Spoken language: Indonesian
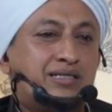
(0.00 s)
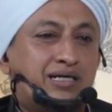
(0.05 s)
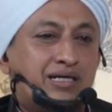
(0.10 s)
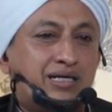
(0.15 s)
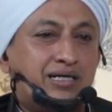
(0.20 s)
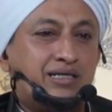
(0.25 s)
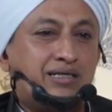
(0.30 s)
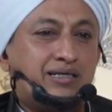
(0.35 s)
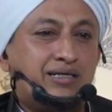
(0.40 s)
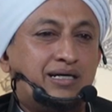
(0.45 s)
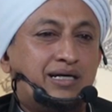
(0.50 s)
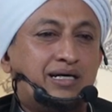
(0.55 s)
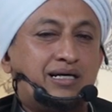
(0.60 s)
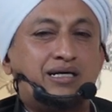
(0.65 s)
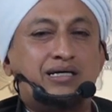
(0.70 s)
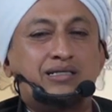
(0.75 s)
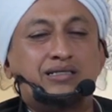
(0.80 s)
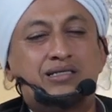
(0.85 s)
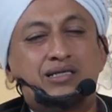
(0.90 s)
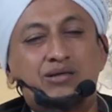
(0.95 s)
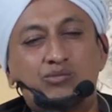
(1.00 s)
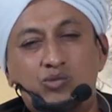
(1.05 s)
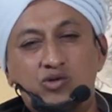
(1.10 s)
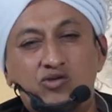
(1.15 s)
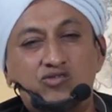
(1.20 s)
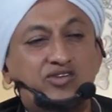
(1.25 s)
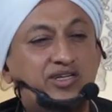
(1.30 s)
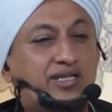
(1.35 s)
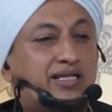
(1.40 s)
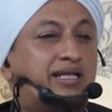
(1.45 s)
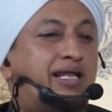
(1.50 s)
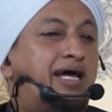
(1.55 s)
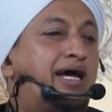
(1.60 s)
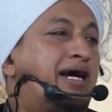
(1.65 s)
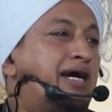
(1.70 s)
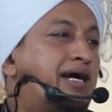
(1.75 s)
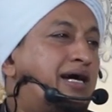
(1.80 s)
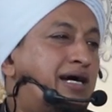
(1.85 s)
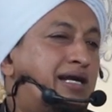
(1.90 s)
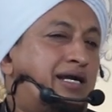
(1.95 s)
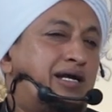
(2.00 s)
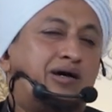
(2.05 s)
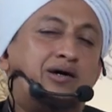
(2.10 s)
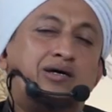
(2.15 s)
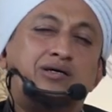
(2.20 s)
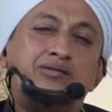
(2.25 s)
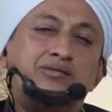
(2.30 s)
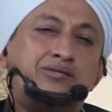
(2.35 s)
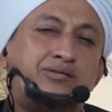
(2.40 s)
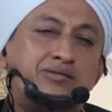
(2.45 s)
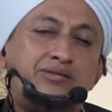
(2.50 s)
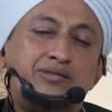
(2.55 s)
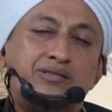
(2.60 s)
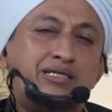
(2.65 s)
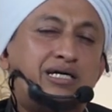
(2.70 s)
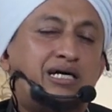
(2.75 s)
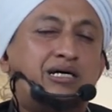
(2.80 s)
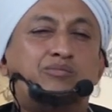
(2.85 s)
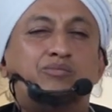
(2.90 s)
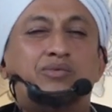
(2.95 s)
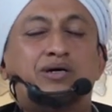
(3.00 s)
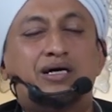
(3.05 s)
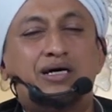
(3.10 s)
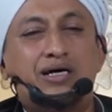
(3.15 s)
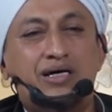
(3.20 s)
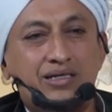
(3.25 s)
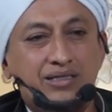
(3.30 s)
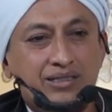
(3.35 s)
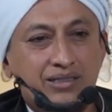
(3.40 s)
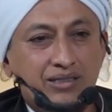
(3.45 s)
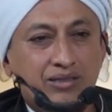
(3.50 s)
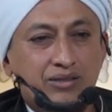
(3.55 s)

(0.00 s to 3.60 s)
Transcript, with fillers: ah, akan timbul fitnah karena siapa